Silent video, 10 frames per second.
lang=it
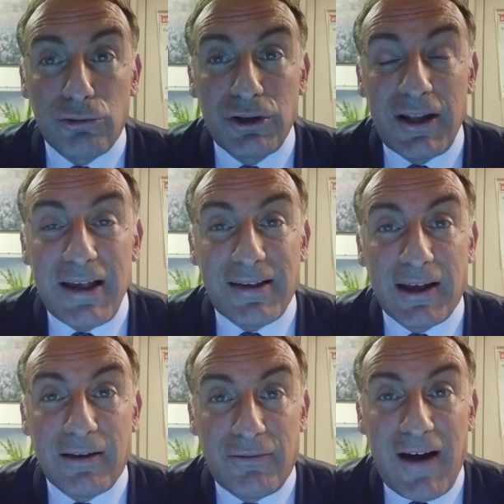
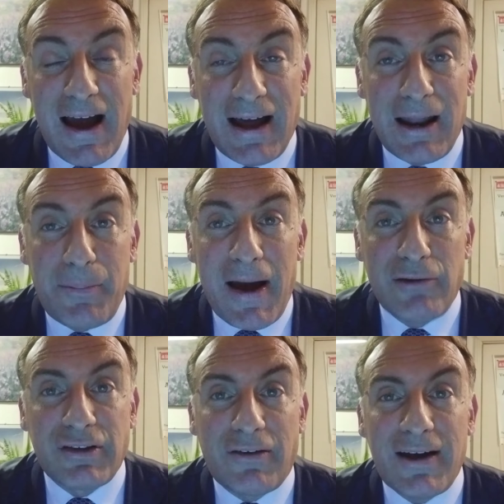L'Udinese va alla
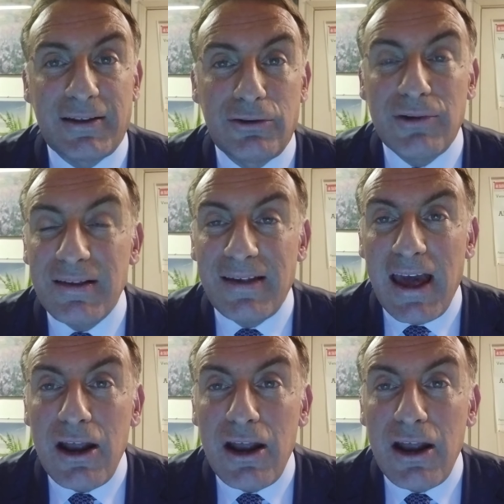pausa avanti 1-0